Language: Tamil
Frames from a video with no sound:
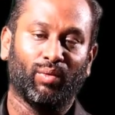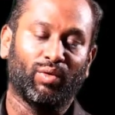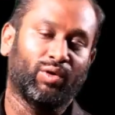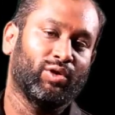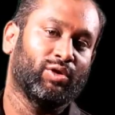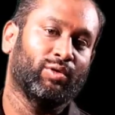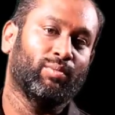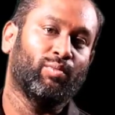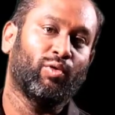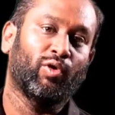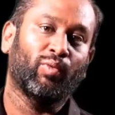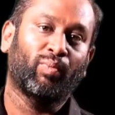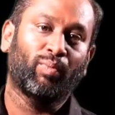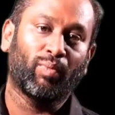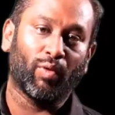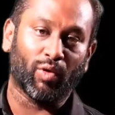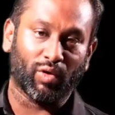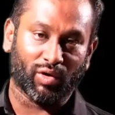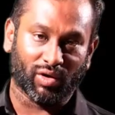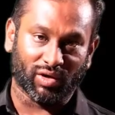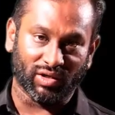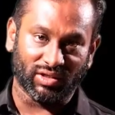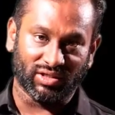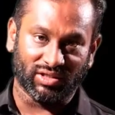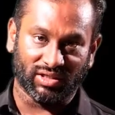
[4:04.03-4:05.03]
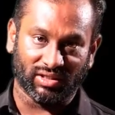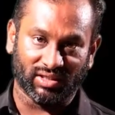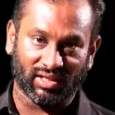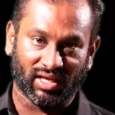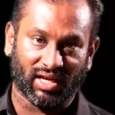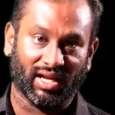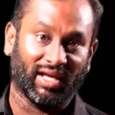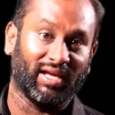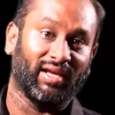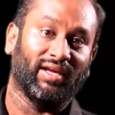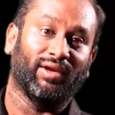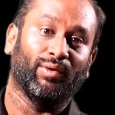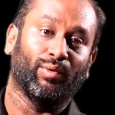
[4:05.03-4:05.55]
ஒரு முற்போக்கு
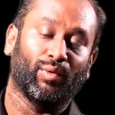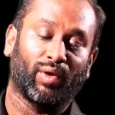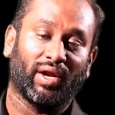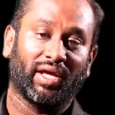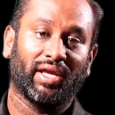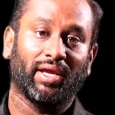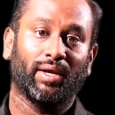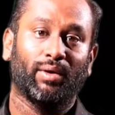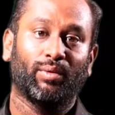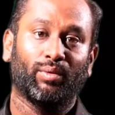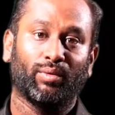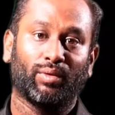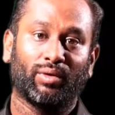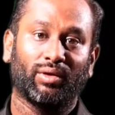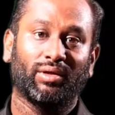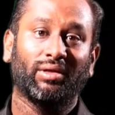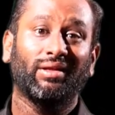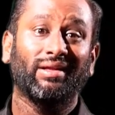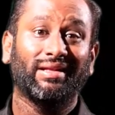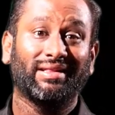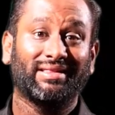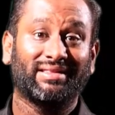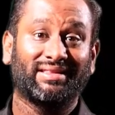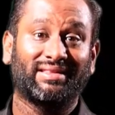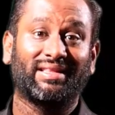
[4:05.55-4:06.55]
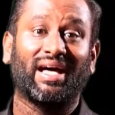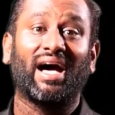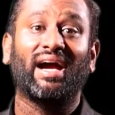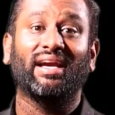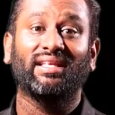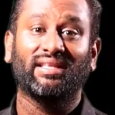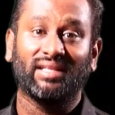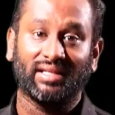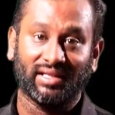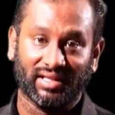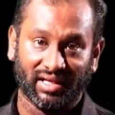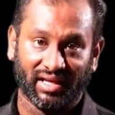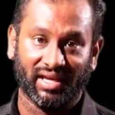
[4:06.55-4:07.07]
சிந்தனை உடைய ஒரு
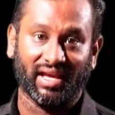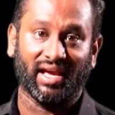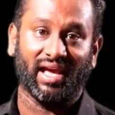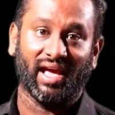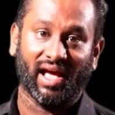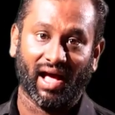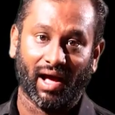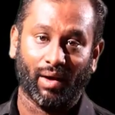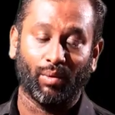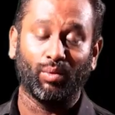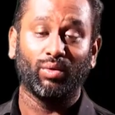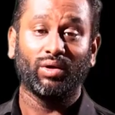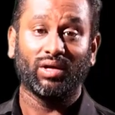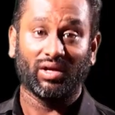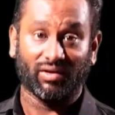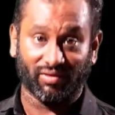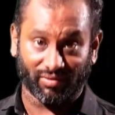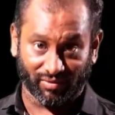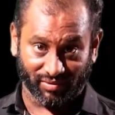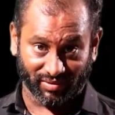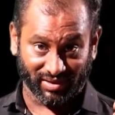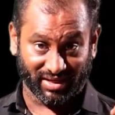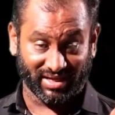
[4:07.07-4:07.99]
தாய் தந்தையை அவங்க